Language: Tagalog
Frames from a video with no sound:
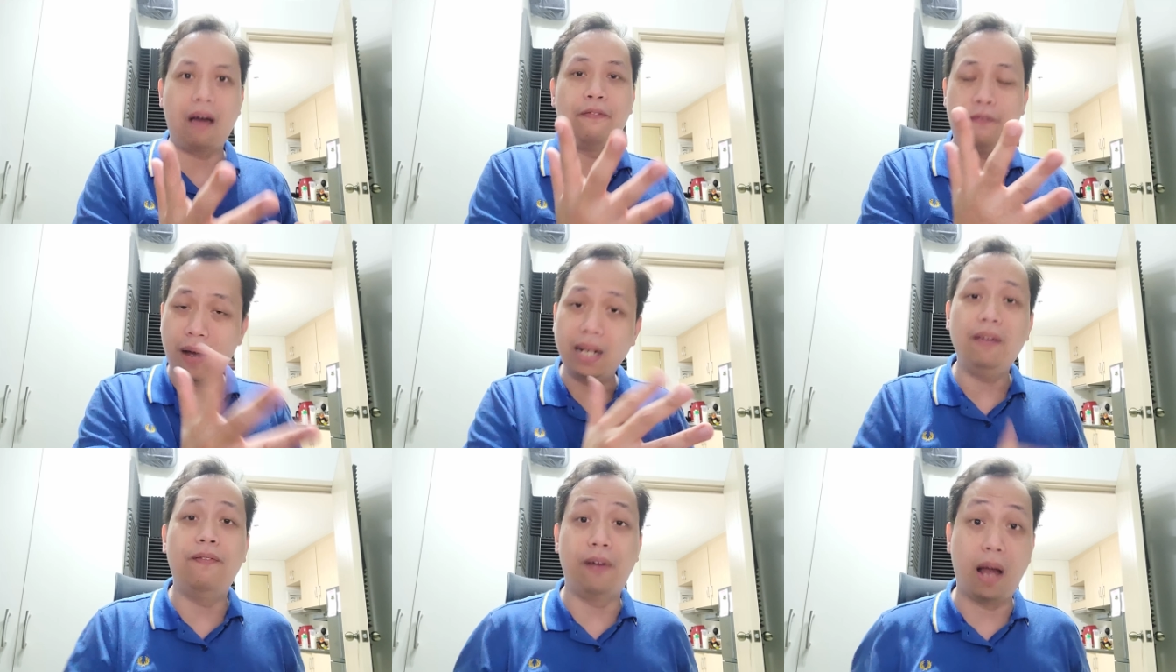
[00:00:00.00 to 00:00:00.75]
a
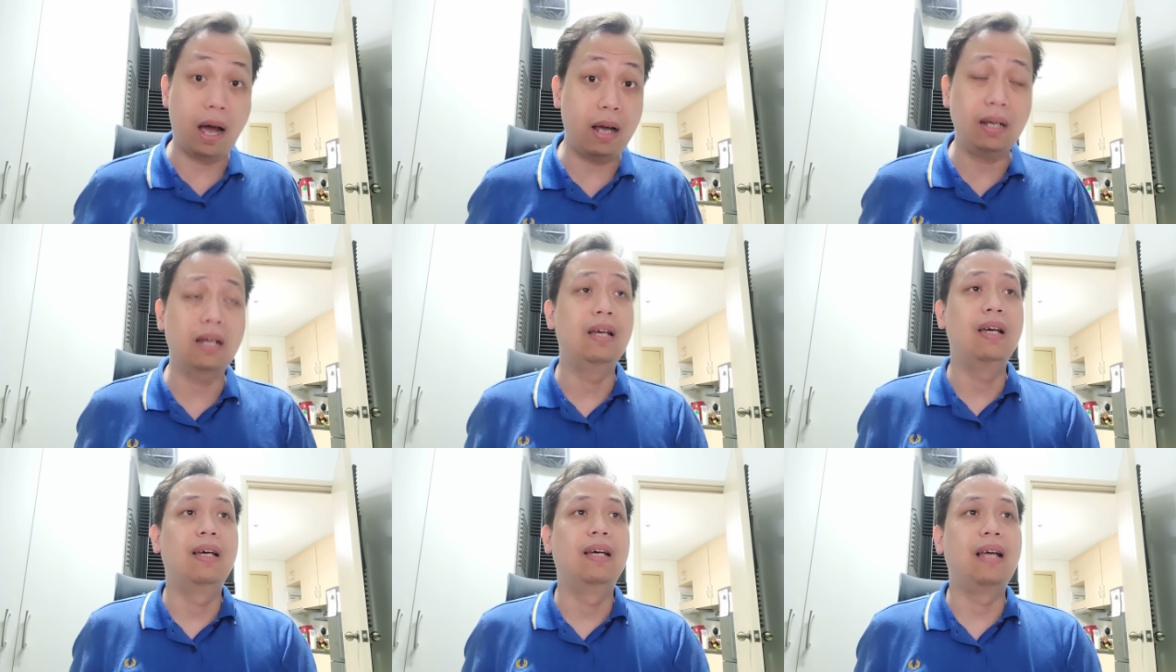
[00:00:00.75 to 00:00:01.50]
funny vlog
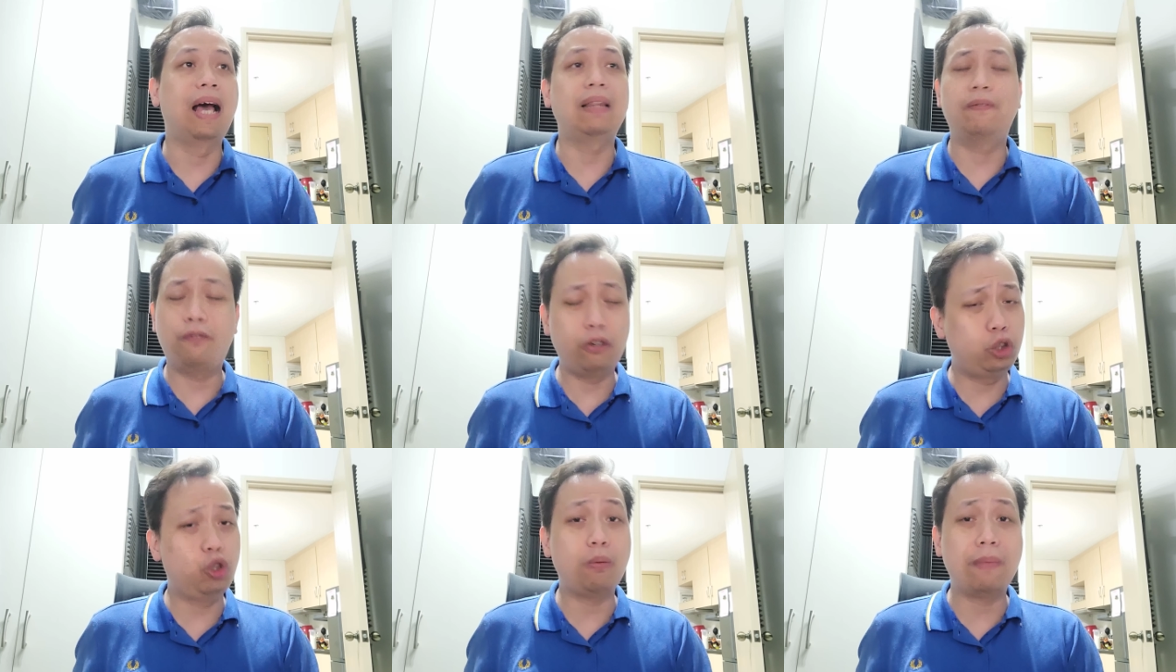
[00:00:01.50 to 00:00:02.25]
at
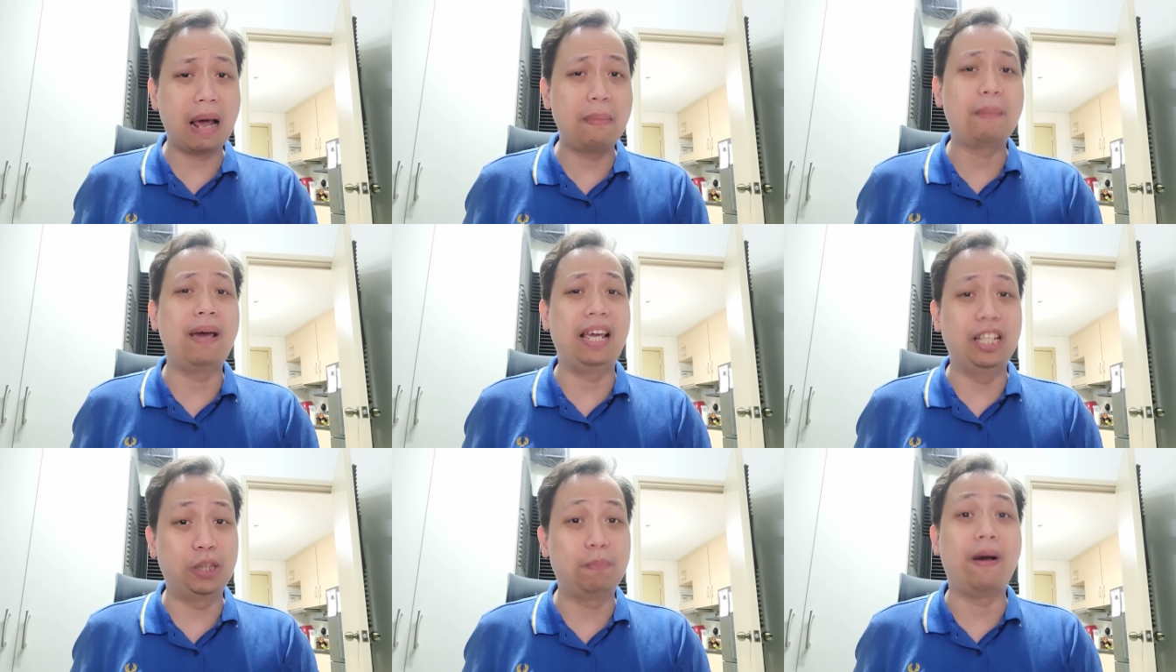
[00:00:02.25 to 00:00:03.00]
for sure maraming
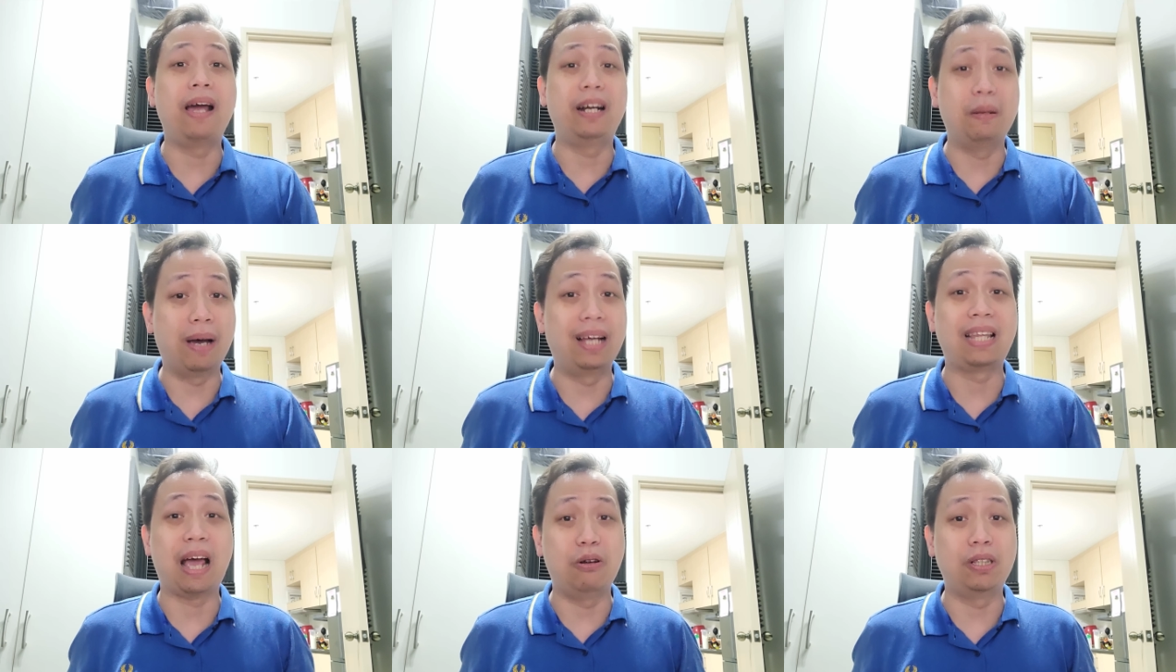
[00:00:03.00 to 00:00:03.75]
may inspire na
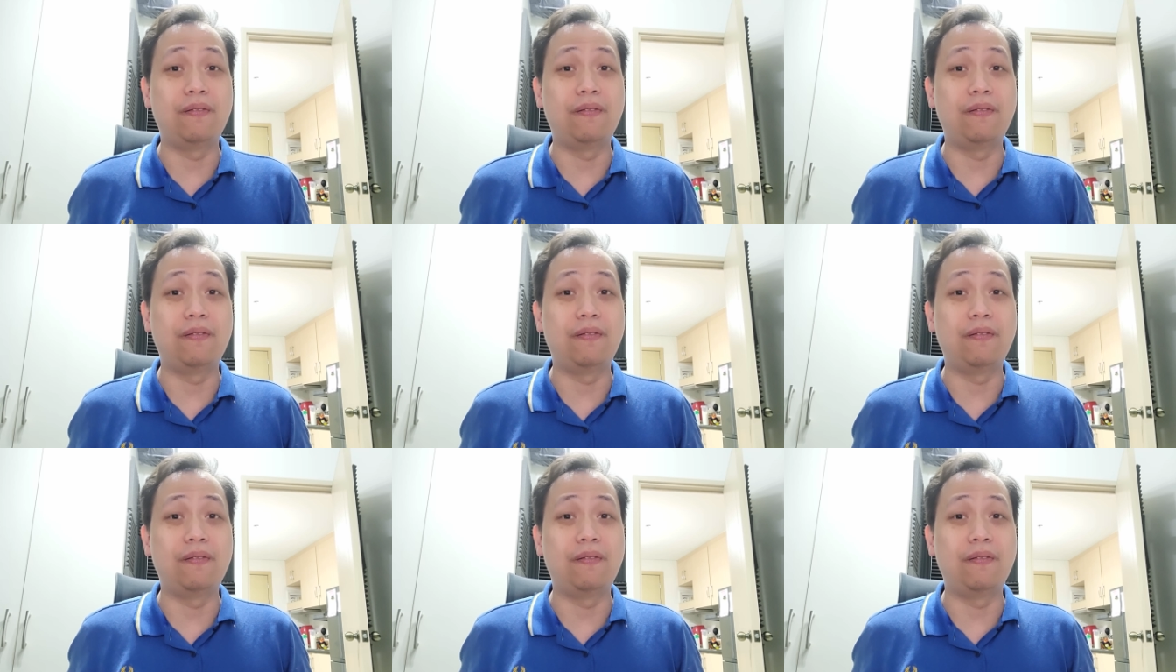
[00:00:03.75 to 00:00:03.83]
mga tao